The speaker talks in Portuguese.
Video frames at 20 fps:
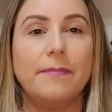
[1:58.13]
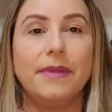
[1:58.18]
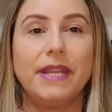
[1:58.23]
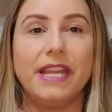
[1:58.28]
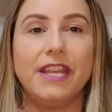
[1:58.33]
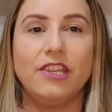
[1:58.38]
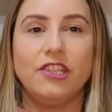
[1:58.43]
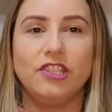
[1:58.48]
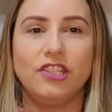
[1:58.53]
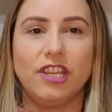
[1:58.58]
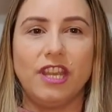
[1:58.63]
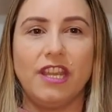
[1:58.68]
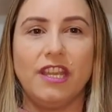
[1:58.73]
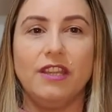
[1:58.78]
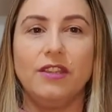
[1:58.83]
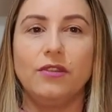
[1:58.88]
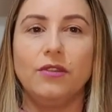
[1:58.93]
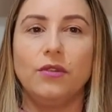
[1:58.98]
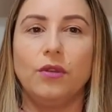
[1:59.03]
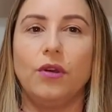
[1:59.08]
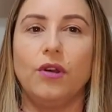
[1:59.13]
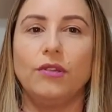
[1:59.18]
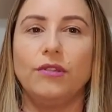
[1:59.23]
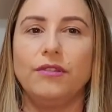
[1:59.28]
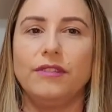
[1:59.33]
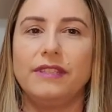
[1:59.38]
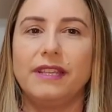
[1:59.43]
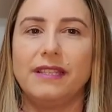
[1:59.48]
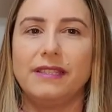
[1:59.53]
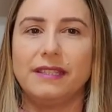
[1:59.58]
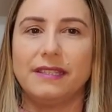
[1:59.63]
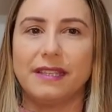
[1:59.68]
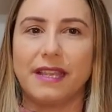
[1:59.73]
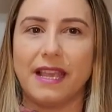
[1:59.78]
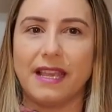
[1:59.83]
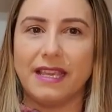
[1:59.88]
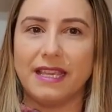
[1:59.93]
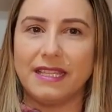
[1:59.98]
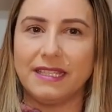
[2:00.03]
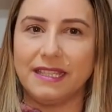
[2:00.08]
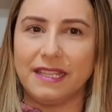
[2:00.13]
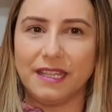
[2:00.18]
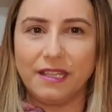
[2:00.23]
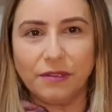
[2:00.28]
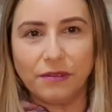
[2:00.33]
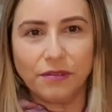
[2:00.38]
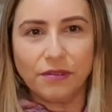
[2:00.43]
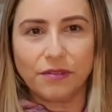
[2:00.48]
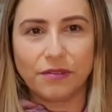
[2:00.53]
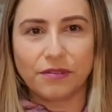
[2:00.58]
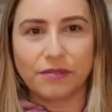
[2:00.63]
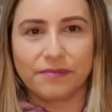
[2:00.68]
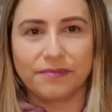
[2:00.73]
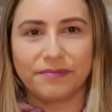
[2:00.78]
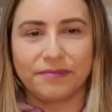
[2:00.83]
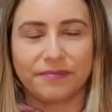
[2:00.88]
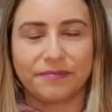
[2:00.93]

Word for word: preencher todos esses requisitos,